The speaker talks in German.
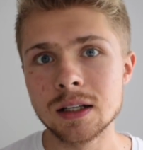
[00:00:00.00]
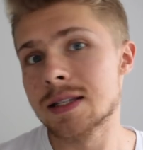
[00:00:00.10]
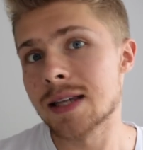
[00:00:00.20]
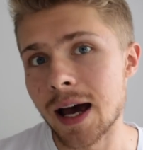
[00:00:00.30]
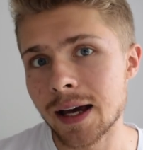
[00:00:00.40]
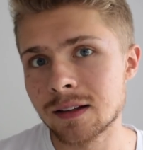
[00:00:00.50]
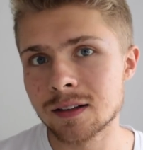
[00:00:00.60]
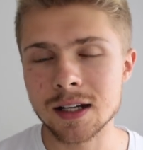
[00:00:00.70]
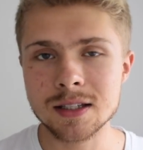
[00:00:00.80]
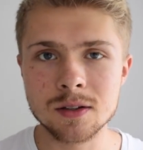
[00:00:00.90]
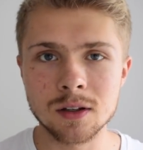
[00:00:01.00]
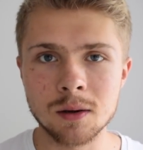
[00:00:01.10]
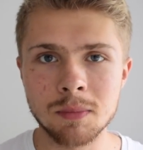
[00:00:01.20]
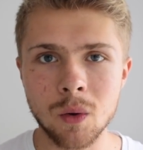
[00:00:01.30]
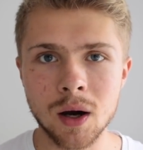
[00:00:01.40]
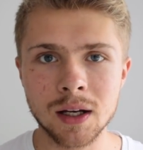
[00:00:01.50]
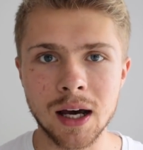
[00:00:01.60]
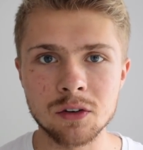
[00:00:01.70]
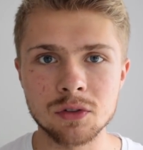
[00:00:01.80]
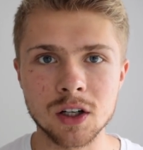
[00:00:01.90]
Zeit, dass äh, Bauern
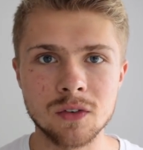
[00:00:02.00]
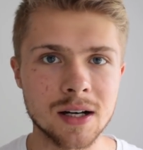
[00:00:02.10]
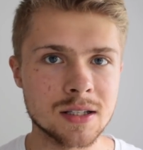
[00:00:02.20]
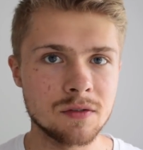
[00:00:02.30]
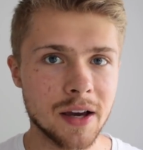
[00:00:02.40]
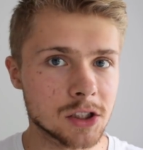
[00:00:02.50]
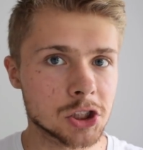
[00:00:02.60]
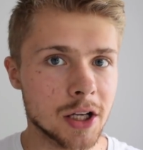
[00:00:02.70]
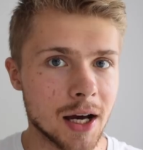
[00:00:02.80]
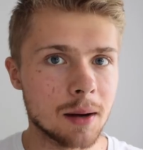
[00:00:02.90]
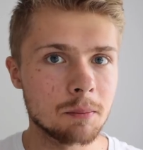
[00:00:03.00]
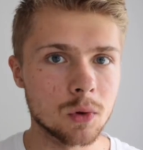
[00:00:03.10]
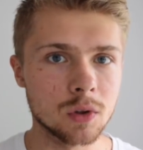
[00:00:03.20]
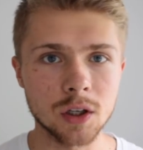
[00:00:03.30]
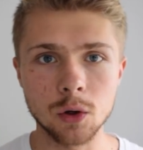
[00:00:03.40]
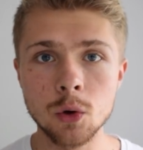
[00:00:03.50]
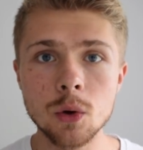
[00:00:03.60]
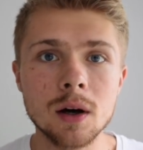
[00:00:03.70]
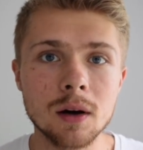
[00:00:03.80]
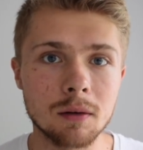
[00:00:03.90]
einfach quasi wegsterben und ihre
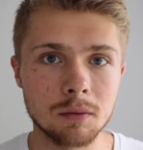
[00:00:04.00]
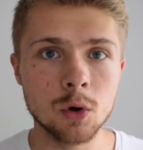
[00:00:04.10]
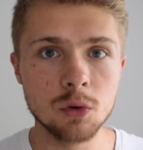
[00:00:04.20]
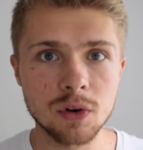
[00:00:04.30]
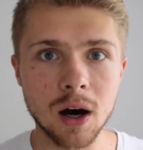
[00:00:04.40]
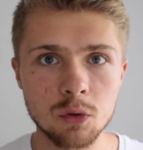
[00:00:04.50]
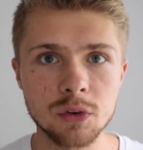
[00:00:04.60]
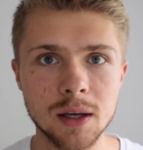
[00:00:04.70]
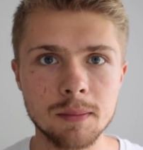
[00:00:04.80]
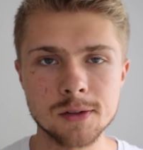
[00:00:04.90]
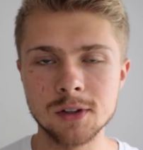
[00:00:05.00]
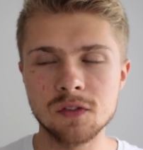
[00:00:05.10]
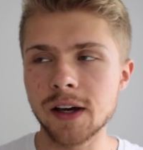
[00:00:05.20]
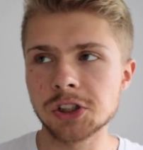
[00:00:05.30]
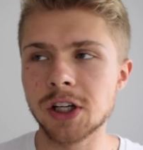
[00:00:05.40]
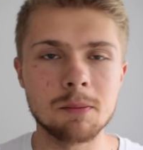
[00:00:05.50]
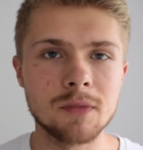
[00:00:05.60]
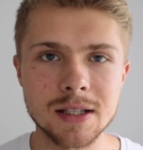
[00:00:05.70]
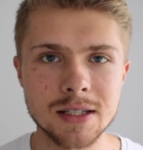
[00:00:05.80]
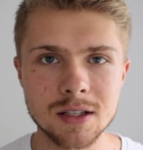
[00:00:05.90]
Höhe, Höfe aufgeben, also nicht wegsterben,
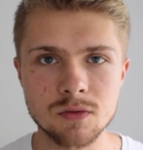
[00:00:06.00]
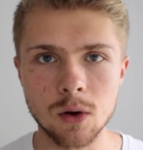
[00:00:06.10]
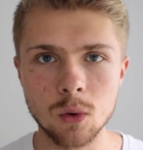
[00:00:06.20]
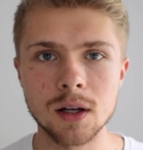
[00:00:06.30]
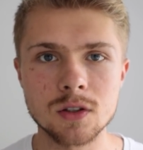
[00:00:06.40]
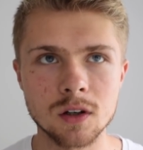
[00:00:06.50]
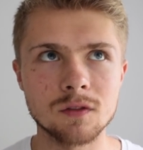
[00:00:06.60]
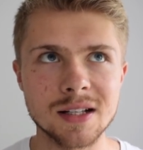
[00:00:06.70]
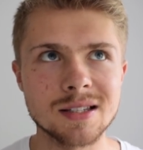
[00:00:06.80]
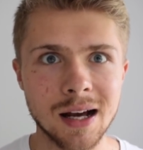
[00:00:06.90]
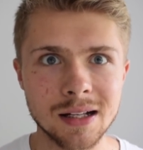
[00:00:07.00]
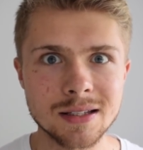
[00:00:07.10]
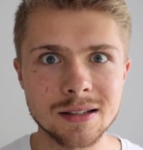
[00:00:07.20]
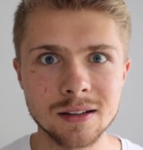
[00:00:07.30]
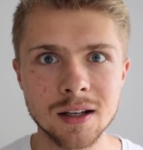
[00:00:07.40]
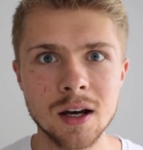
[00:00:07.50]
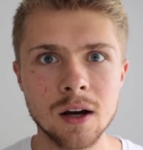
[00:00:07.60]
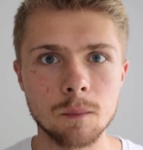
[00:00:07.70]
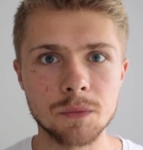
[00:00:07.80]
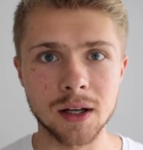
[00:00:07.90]
weil sie jetzt verhungern, sondern weil sie alt sind
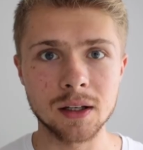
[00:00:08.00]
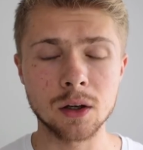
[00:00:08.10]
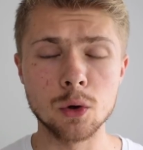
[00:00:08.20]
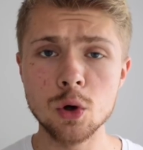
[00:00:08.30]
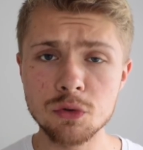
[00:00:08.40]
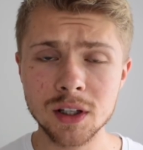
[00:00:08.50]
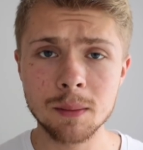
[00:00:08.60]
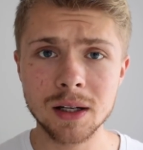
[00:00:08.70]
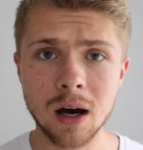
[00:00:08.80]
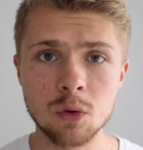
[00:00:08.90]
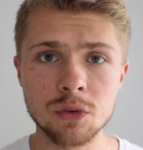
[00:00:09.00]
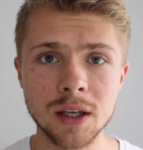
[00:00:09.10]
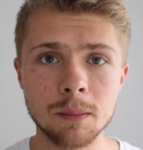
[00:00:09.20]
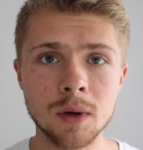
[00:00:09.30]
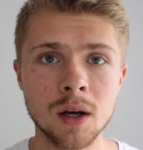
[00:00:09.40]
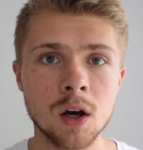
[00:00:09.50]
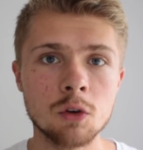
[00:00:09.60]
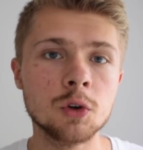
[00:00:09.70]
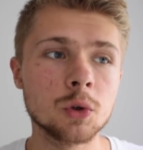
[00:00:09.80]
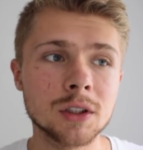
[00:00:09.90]
und dann ihre Höfe damit aufgeben,
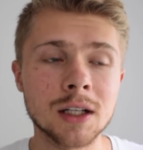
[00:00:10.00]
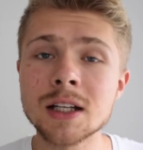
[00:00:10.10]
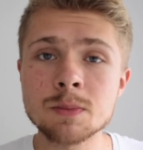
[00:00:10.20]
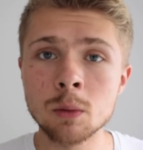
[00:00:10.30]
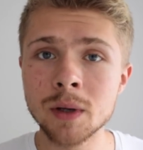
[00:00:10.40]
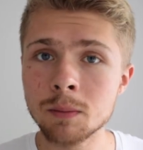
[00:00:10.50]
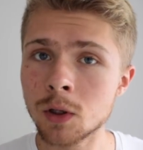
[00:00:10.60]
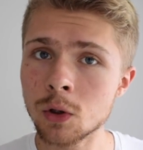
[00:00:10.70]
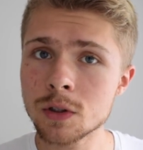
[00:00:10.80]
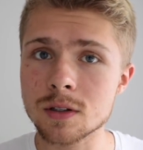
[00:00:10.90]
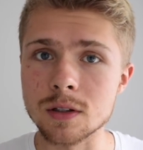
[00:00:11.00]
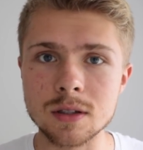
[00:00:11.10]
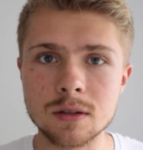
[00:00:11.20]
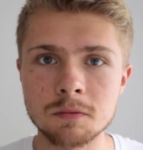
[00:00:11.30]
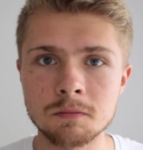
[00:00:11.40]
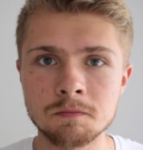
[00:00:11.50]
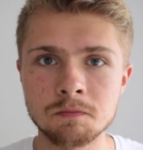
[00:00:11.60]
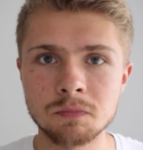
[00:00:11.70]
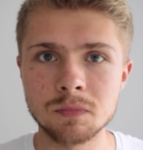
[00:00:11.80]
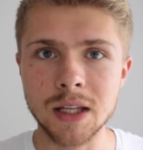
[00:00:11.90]
wodurch dann das Problem gelöst ist.
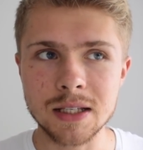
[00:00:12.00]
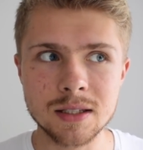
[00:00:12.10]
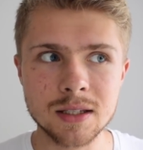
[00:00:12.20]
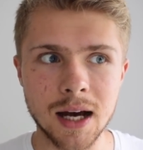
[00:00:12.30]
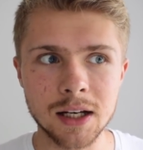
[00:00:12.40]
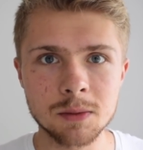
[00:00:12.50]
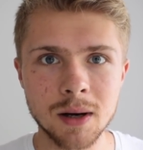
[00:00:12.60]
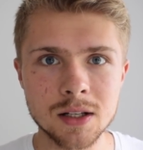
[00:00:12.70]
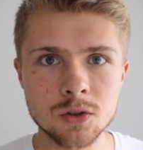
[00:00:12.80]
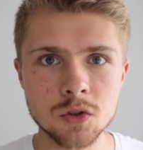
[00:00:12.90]
Das ist gar nicht mal so